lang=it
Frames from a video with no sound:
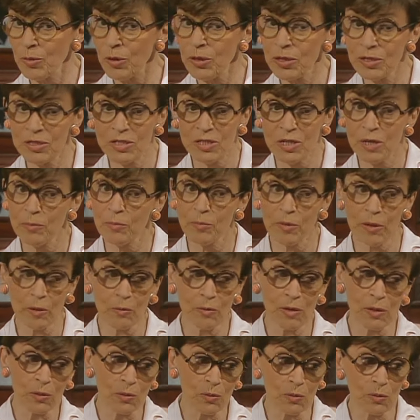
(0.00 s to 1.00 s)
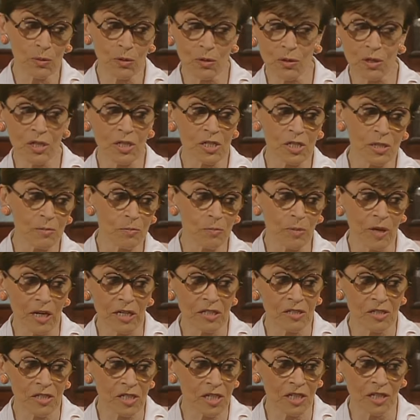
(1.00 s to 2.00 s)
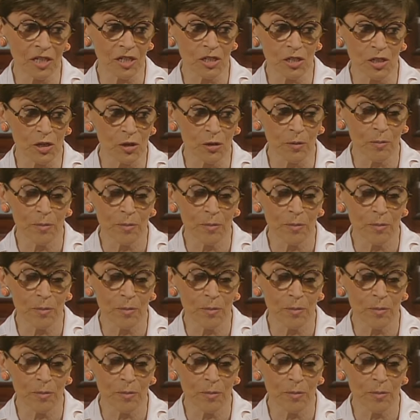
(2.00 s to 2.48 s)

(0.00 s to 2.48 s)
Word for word: poi c'è sempre qualcuno che si pensa che se lo